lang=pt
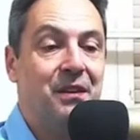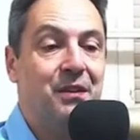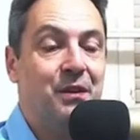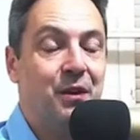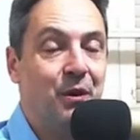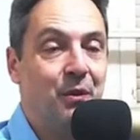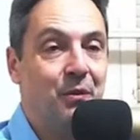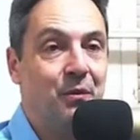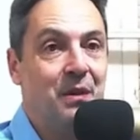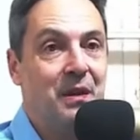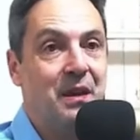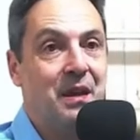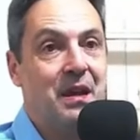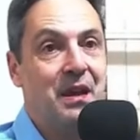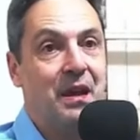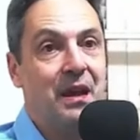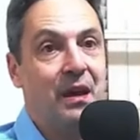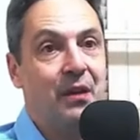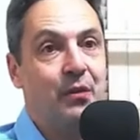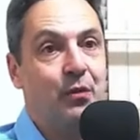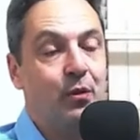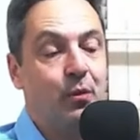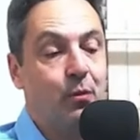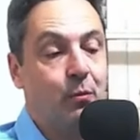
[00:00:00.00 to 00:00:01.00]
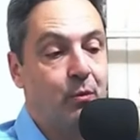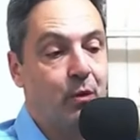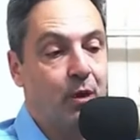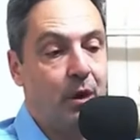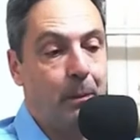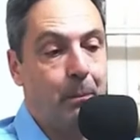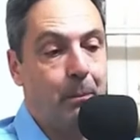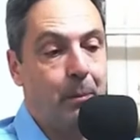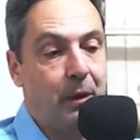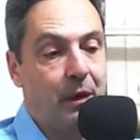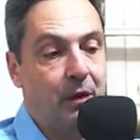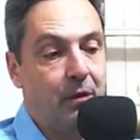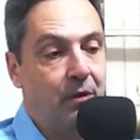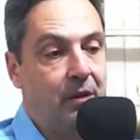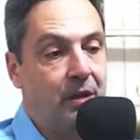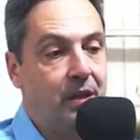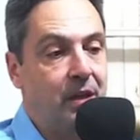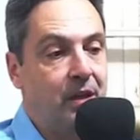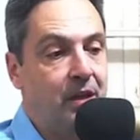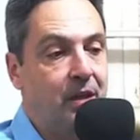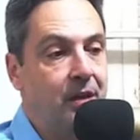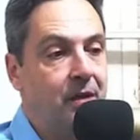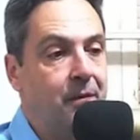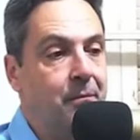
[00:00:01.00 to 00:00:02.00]
Então, a, o meu apelo
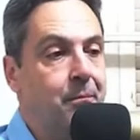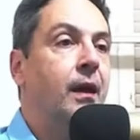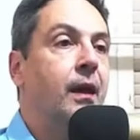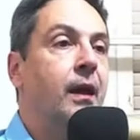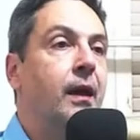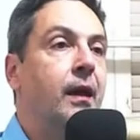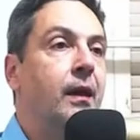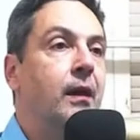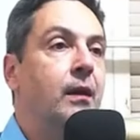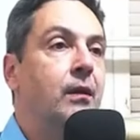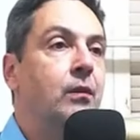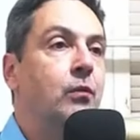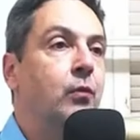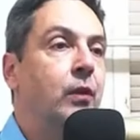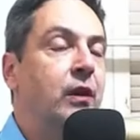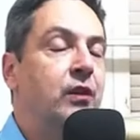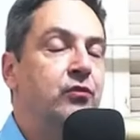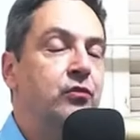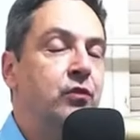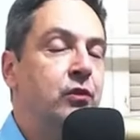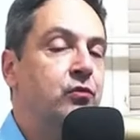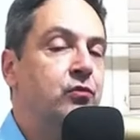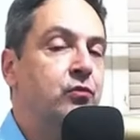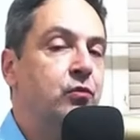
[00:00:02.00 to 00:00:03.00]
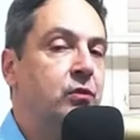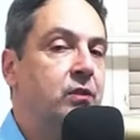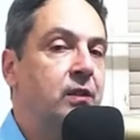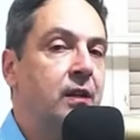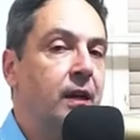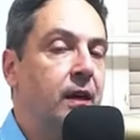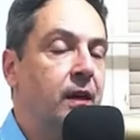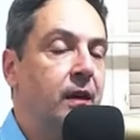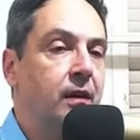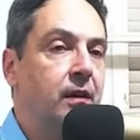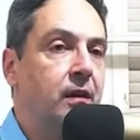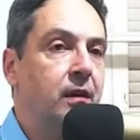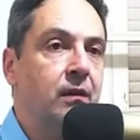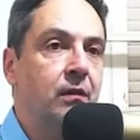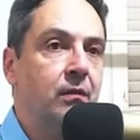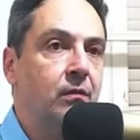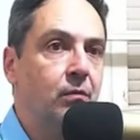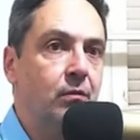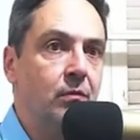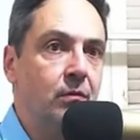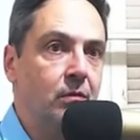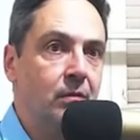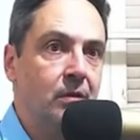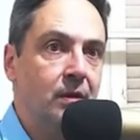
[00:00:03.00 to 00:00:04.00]
aqui é, não é só escutar aqui
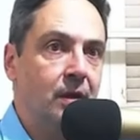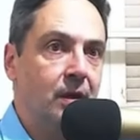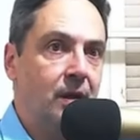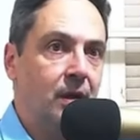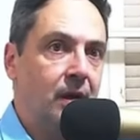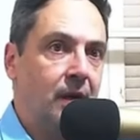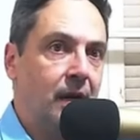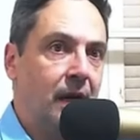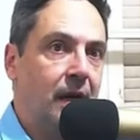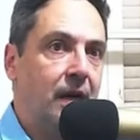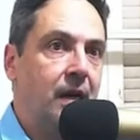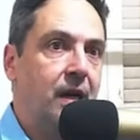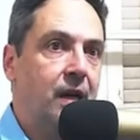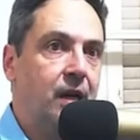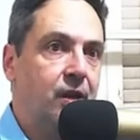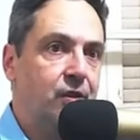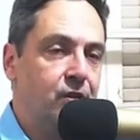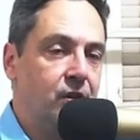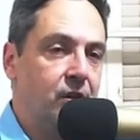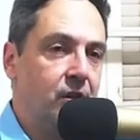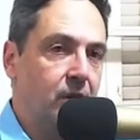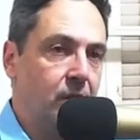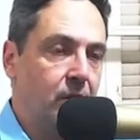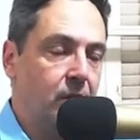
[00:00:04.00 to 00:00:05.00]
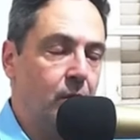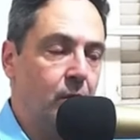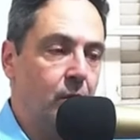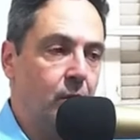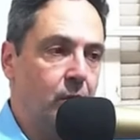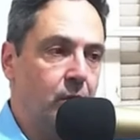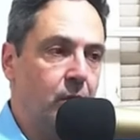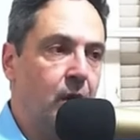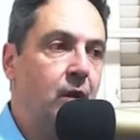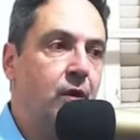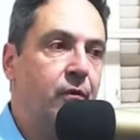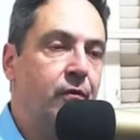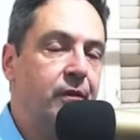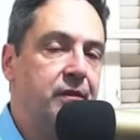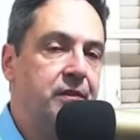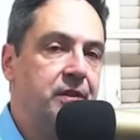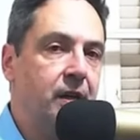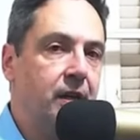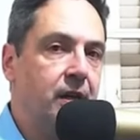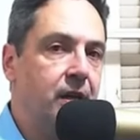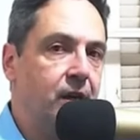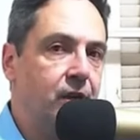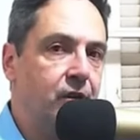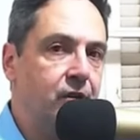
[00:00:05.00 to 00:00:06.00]
o, a crítica. Eu, eu tenho que fazer
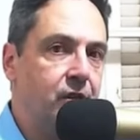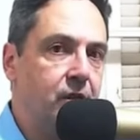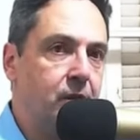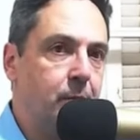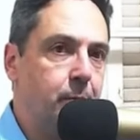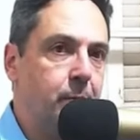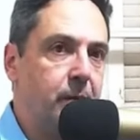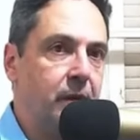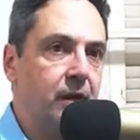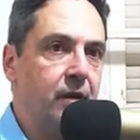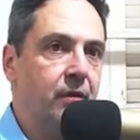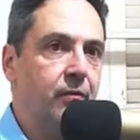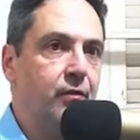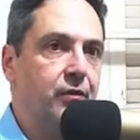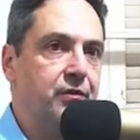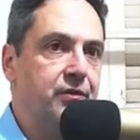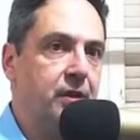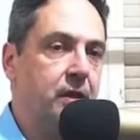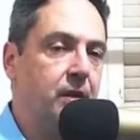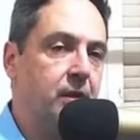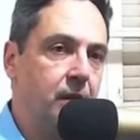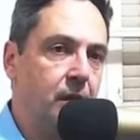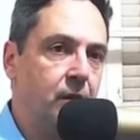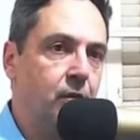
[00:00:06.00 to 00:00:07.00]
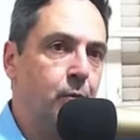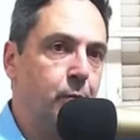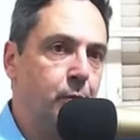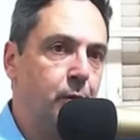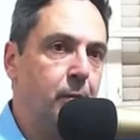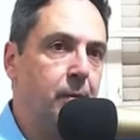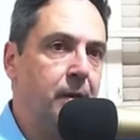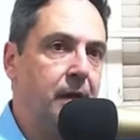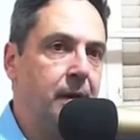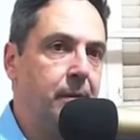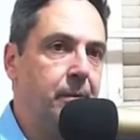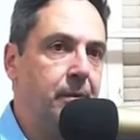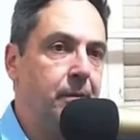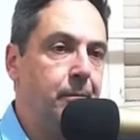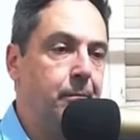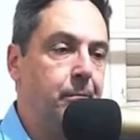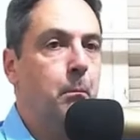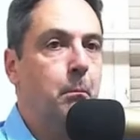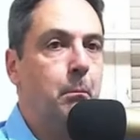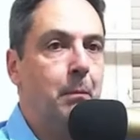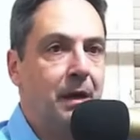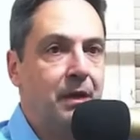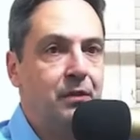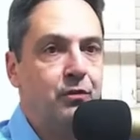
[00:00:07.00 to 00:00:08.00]
a crítica para que você entenda o problema.
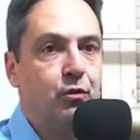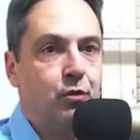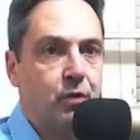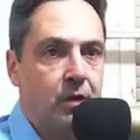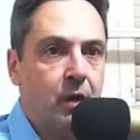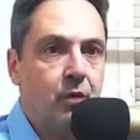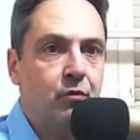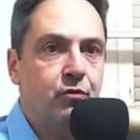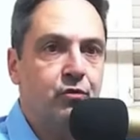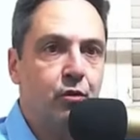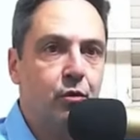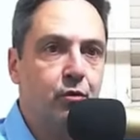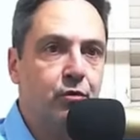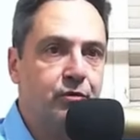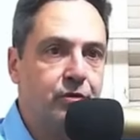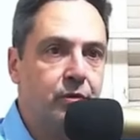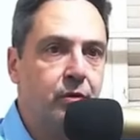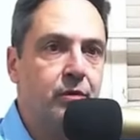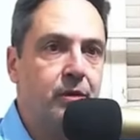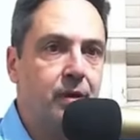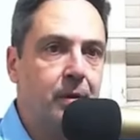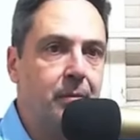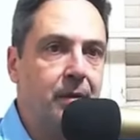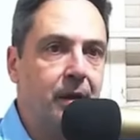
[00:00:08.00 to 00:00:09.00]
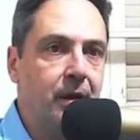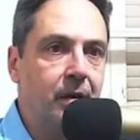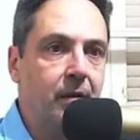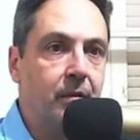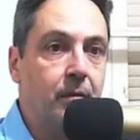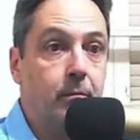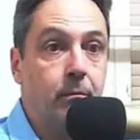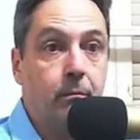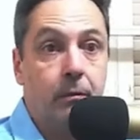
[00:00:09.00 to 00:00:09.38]
Mas eu tenho solução também